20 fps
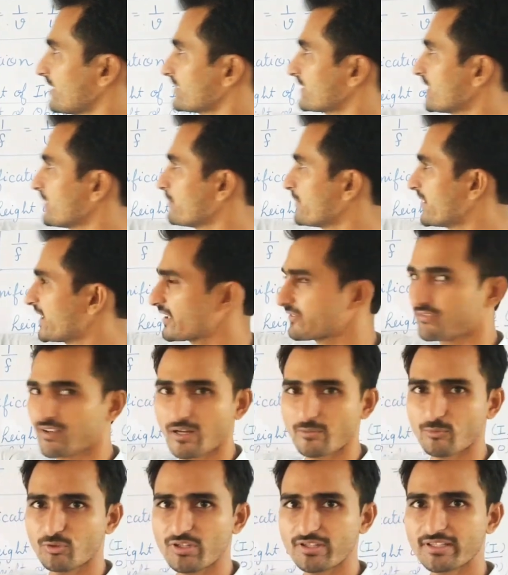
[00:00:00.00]
कर लेते हैं मिरर
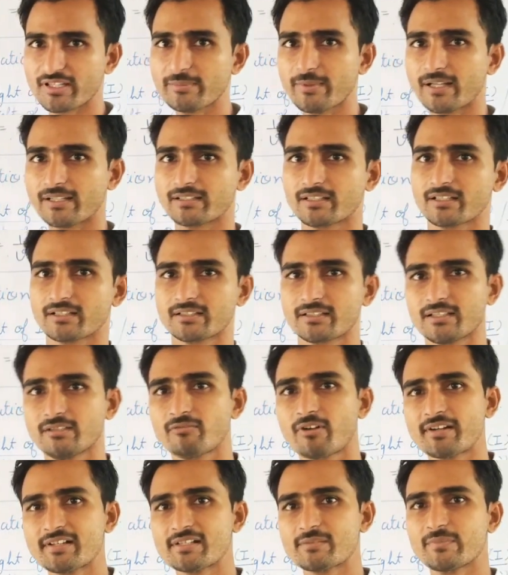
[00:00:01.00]
फार्मूले की बात करते
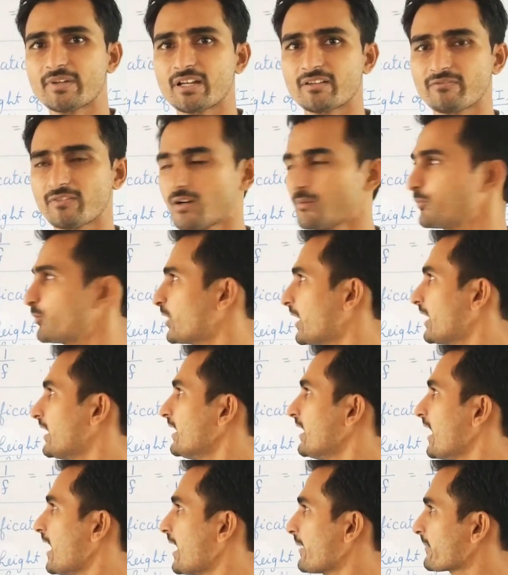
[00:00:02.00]
हैं व्हाट इज़ मिरर फार्मूला
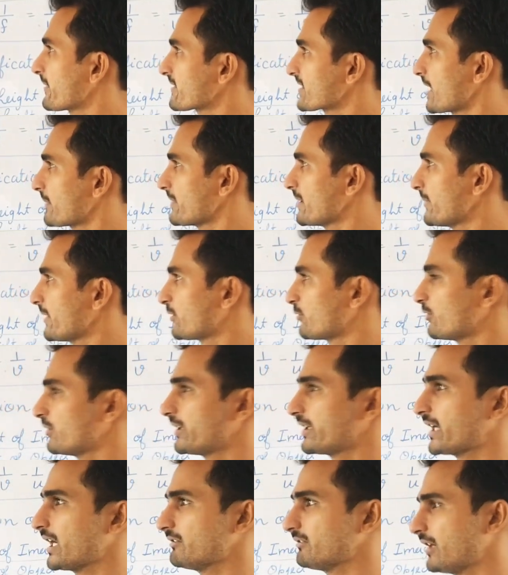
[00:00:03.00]
आपके सामने
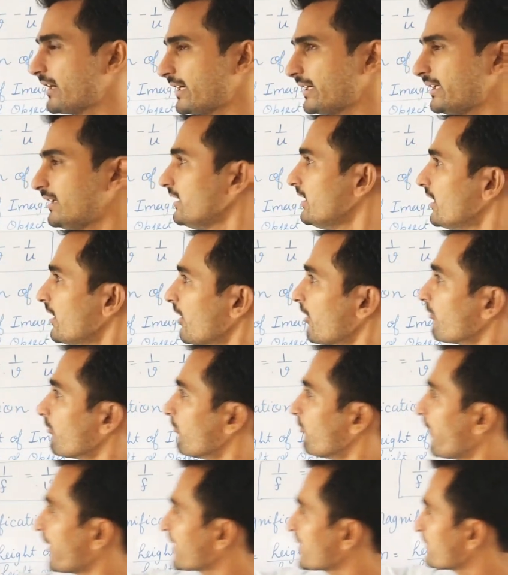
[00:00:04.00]
बिल्कुल लिखा हुआ है
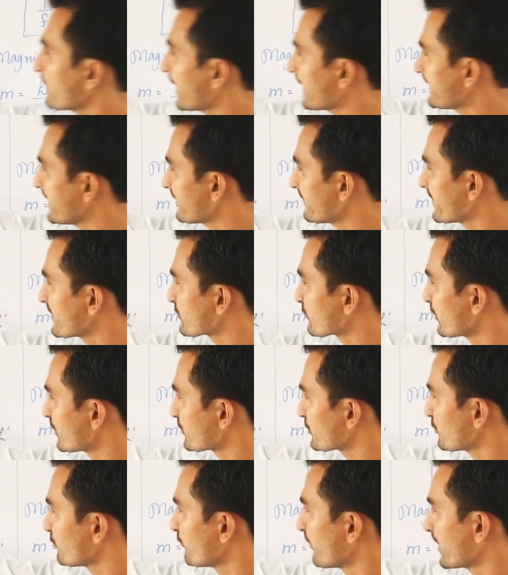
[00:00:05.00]
वन बाई एफ
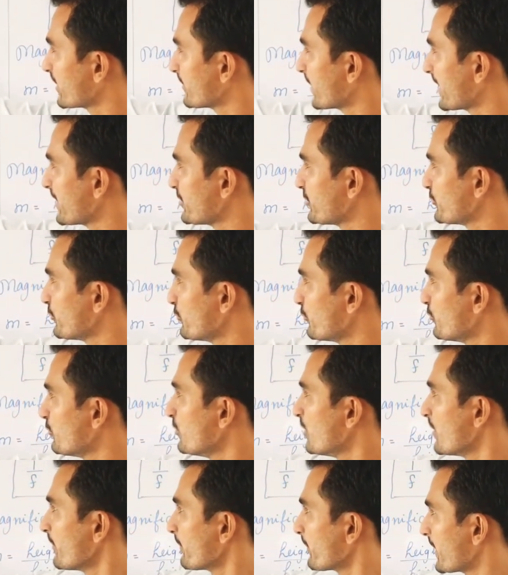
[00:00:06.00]
इजक्वल टू वन बाई यू
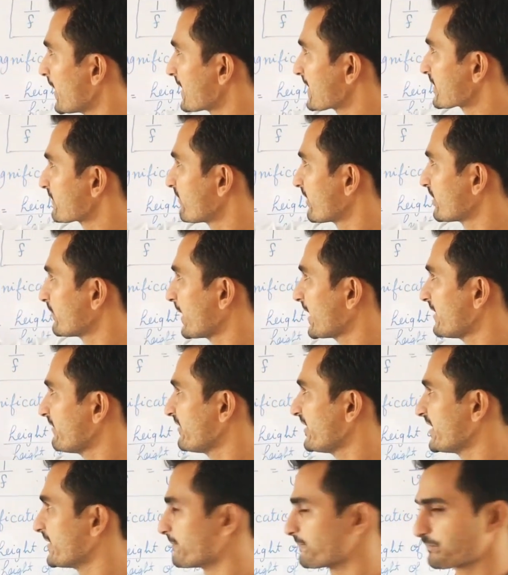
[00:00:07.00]
प्लस वन बाई
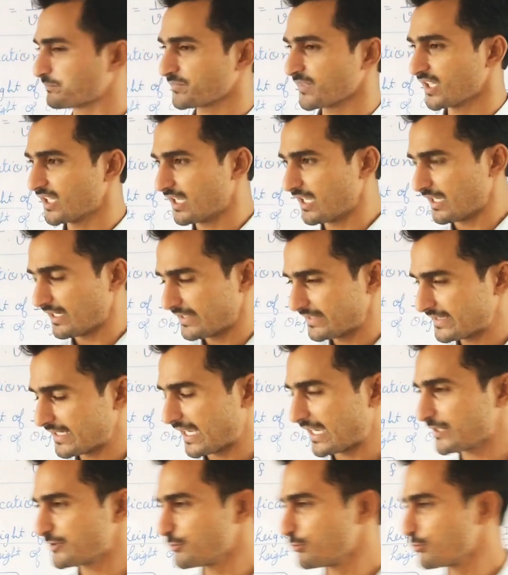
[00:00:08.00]
वी यहाँ